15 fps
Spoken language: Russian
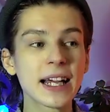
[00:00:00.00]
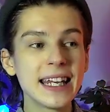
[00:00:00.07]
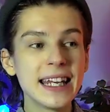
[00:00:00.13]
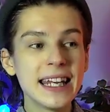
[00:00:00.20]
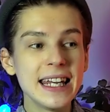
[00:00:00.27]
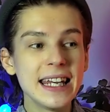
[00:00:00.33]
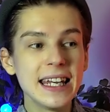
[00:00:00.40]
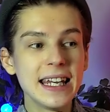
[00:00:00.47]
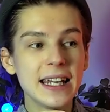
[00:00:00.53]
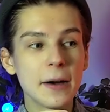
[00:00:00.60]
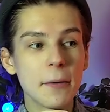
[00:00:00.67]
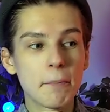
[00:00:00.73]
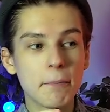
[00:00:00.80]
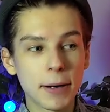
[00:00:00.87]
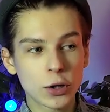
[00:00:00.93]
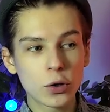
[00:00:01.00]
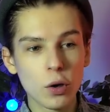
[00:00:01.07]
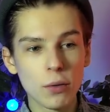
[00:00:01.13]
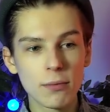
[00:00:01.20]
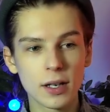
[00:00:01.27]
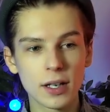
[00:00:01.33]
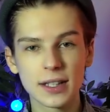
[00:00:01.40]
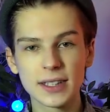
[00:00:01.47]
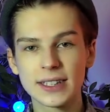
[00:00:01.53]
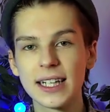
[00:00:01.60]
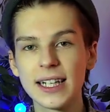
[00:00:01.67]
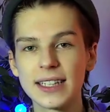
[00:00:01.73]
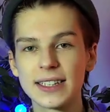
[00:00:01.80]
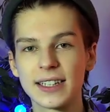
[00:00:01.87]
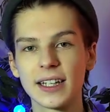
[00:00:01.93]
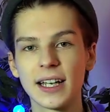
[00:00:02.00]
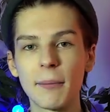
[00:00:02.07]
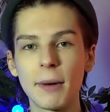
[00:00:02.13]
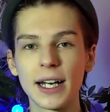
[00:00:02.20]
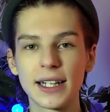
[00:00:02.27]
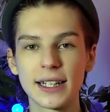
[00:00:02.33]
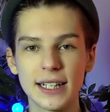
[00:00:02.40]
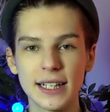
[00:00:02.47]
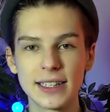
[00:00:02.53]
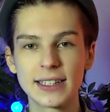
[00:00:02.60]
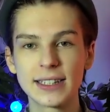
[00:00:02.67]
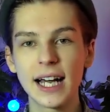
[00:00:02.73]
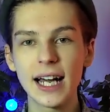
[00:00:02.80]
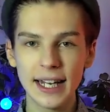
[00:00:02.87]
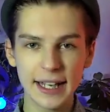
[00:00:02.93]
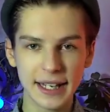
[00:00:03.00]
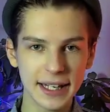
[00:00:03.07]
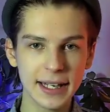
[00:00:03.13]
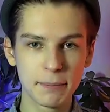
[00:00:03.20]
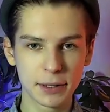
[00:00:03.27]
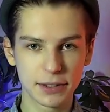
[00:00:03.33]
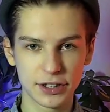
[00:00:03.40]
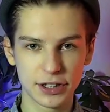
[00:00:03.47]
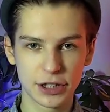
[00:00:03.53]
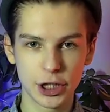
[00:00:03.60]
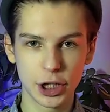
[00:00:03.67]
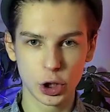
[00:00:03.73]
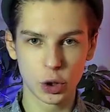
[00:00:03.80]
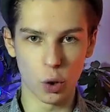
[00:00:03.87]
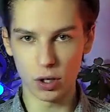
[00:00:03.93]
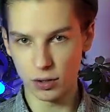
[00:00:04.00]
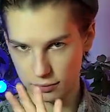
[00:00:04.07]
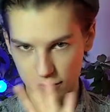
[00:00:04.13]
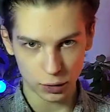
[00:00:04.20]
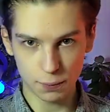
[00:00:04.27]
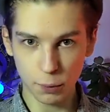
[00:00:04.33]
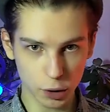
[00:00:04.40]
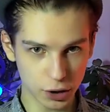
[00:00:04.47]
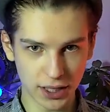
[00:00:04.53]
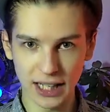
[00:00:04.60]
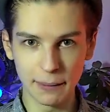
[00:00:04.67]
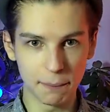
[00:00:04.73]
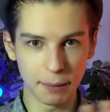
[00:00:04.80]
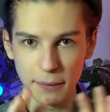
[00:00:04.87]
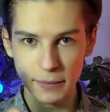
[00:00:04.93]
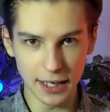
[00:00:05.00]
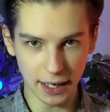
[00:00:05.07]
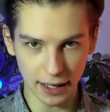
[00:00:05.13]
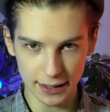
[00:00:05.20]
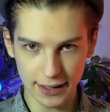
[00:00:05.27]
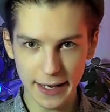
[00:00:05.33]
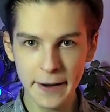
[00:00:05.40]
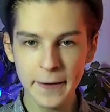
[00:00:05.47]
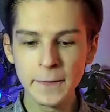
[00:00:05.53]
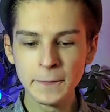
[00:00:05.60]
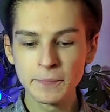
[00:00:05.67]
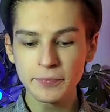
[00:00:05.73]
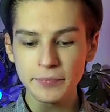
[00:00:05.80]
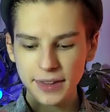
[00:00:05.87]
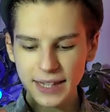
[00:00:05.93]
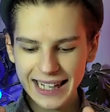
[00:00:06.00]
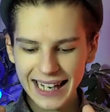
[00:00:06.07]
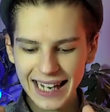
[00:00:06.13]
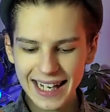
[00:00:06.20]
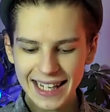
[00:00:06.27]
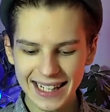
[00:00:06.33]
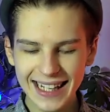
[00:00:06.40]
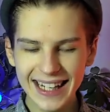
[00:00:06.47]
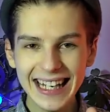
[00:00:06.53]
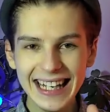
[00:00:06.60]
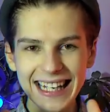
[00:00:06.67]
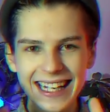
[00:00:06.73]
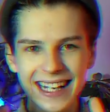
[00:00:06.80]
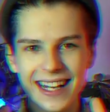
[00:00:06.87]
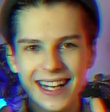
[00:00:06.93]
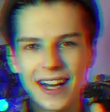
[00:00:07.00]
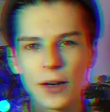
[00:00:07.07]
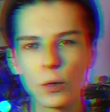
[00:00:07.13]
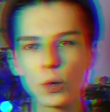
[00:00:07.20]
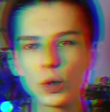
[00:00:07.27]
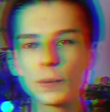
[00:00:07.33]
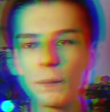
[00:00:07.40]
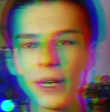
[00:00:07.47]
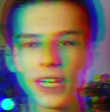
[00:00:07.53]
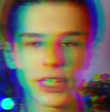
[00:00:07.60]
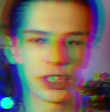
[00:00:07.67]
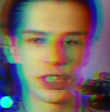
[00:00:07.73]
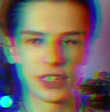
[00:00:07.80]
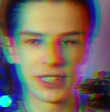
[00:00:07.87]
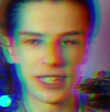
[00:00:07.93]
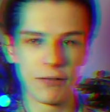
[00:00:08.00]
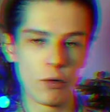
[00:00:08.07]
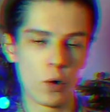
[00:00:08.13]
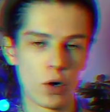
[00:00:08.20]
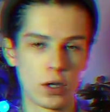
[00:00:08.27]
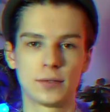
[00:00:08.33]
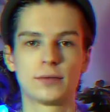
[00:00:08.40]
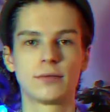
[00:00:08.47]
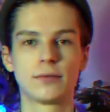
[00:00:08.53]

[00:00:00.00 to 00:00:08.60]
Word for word: и потом разделить это на маленькие детали и подвести итог. Вот просто для примера, да? И Успешность того,